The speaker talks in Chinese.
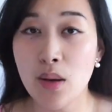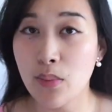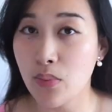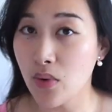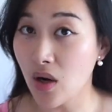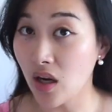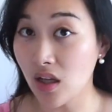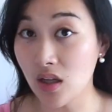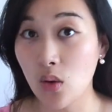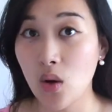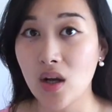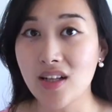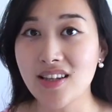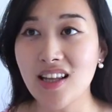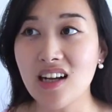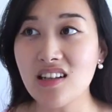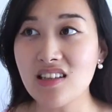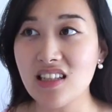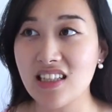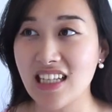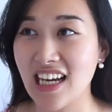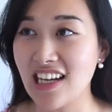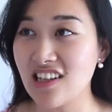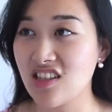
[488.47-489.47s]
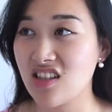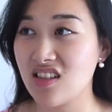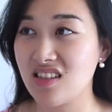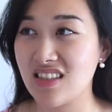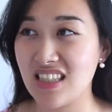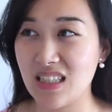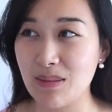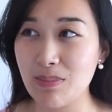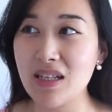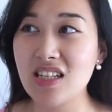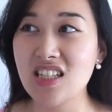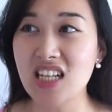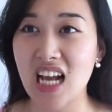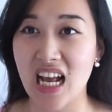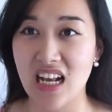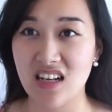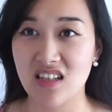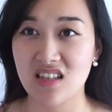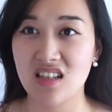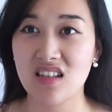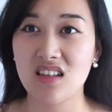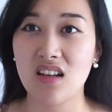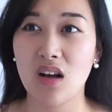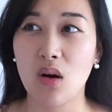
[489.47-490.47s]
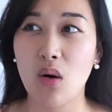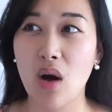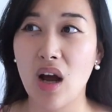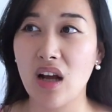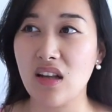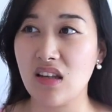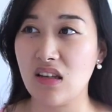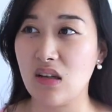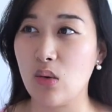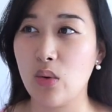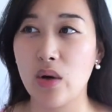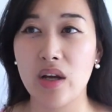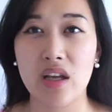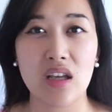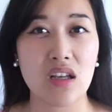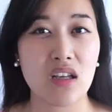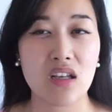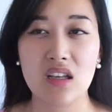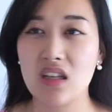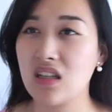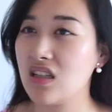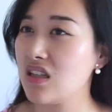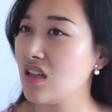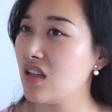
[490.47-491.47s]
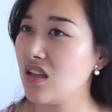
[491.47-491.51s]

不然的话，当你开始疾病缠身的话，你会